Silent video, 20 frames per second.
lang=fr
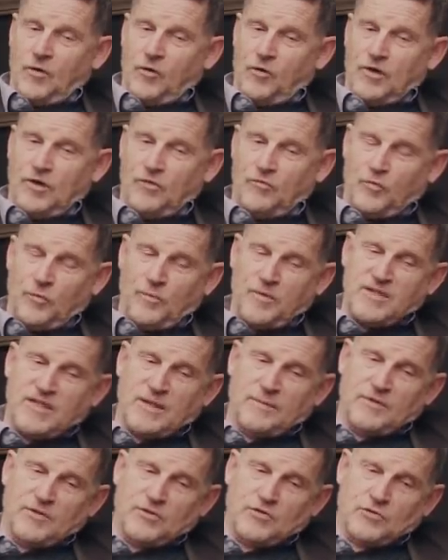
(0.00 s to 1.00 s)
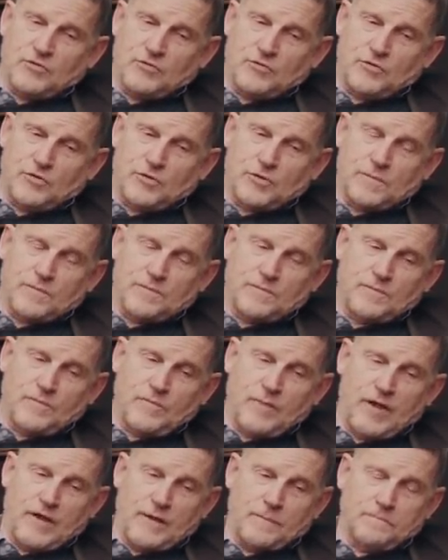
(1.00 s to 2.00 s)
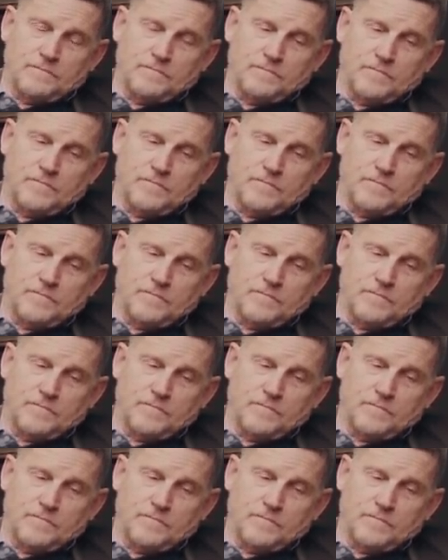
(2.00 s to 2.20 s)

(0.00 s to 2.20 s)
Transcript: Au niveau médias mensonge, ben,